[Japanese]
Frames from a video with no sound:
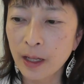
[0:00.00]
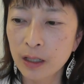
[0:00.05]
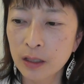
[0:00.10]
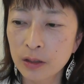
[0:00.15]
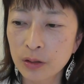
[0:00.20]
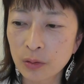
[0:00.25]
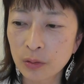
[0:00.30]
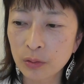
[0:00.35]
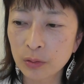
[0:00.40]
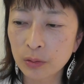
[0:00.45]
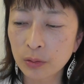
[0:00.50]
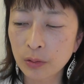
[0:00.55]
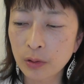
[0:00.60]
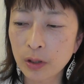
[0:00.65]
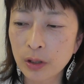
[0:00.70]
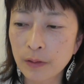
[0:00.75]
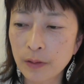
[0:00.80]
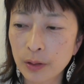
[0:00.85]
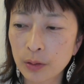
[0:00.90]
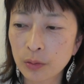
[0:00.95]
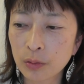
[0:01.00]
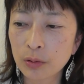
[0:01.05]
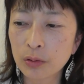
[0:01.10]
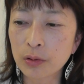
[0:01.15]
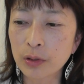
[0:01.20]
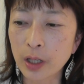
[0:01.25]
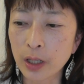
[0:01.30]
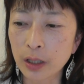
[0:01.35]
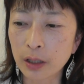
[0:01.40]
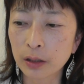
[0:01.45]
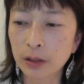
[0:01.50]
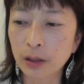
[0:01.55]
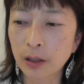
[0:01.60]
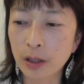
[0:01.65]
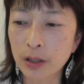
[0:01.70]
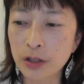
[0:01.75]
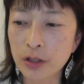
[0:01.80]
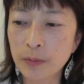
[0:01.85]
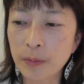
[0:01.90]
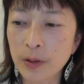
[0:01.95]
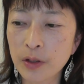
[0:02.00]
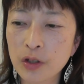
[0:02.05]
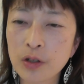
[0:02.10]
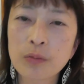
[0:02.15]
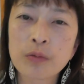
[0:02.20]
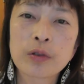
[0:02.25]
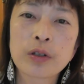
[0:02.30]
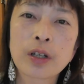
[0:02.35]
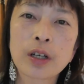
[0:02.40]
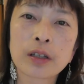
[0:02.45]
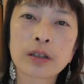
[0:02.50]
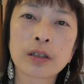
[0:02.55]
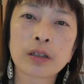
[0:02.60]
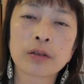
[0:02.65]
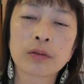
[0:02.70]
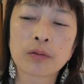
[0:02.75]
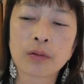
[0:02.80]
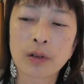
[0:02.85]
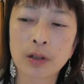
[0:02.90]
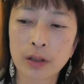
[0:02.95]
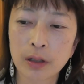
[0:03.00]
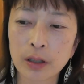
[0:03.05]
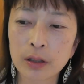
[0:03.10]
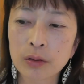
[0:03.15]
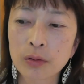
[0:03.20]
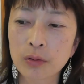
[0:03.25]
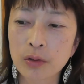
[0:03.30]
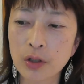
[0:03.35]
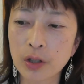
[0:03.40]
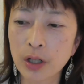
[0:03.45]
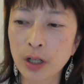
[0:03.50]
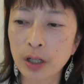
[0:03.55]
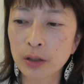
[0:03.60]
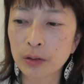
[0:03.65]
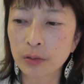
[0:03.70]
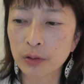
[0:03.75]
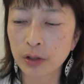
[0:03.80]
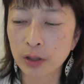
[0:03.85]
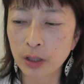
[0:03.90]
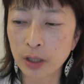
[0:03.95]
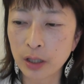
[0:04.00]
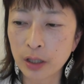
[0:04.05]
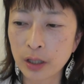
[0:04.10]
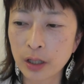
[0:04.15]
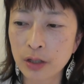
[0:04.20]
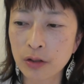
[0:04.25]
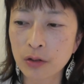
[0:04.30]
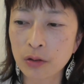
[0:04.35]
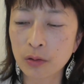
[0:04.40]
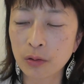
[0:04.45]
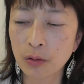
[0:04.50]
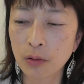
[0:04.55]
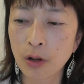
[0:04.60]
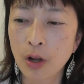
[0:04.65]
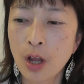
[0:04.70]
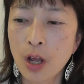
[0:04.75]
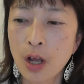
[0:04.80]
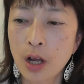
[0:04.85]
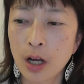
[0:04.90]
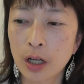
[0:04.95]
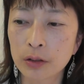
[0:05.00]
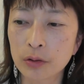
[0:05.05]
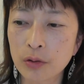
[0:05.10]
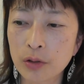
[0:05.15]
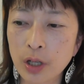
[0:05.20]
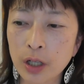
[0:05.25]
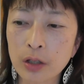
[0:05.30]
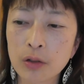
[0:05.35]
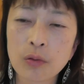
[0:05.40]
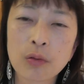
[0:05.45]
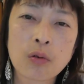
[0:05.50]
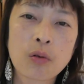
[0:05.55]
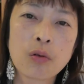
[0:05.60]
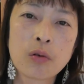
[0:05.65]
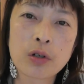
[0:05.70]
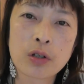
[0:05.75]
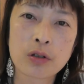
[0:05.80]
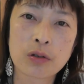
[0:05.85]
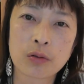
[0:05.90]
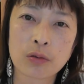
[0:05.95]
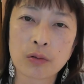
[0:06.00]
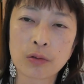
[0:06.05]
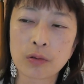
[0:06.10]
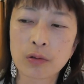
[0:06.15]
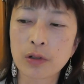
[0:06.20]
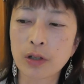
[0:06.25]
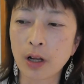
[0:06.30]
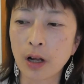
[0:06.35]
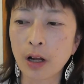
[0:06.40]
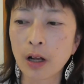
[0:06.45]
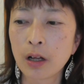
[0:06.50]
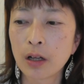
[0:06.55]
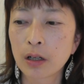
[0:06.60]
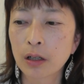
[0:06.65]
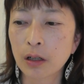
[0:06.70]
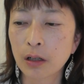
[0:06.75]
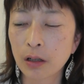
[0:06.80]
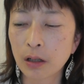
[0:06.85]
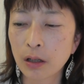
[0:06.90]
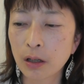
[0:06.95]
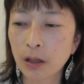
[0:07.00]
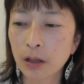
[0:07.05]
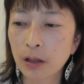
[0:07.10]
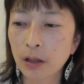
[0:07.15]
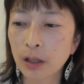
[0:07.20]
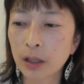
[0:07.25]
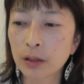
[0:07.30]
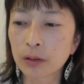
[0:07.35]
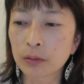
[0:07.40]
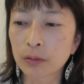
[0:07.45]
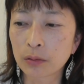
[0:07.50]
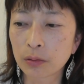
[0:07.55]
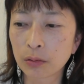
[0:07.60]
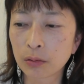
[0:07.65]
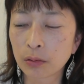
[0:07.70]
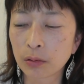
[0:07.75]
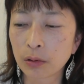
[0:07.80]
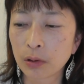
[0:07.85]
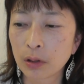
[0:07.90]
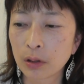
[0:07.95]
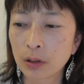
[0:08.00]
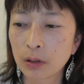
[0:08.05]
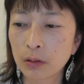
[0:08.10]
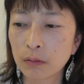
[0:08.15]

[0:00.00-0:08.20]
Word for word: その時にはどういうやり方が一番自分に合ってるのかなと時間のひねり出しとあと作業効率の良さから考えると